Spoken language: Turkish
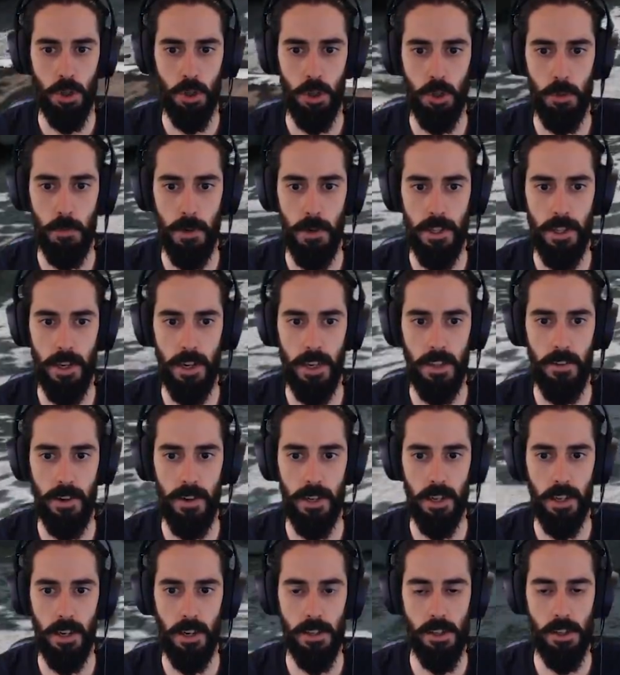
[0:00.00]
Dumanlar da
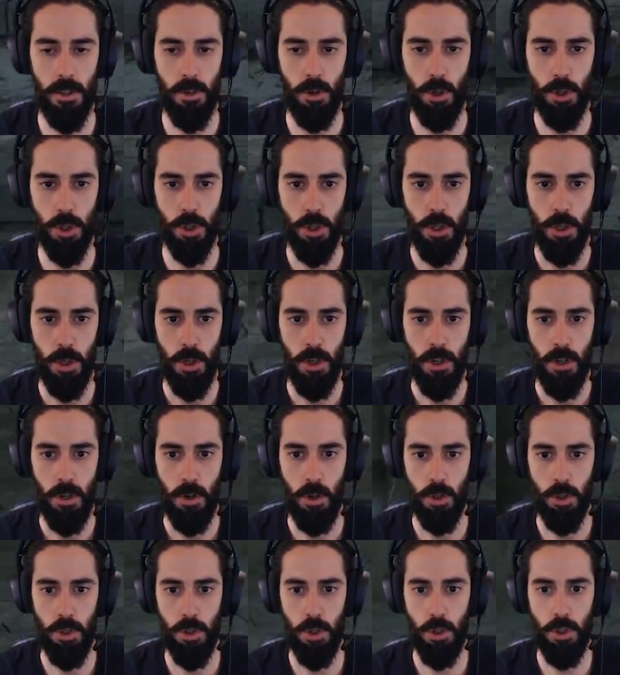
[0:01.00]
varken hazır koş.
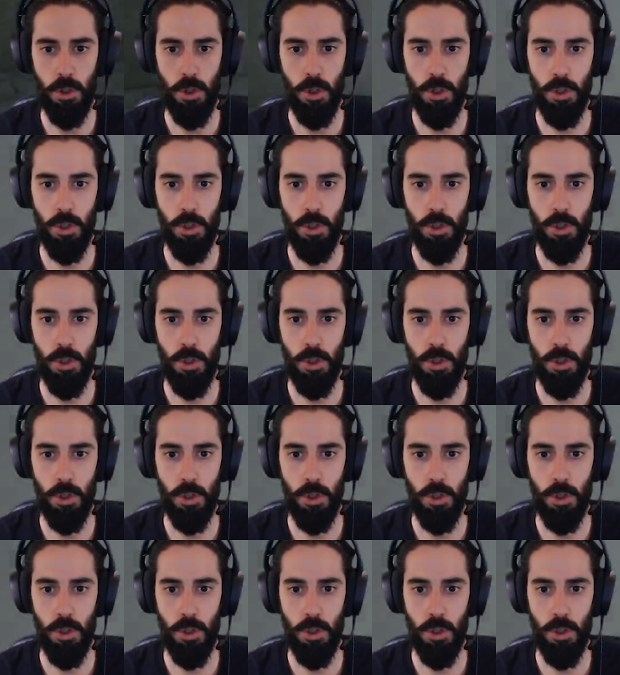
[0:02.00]
Koş koş koş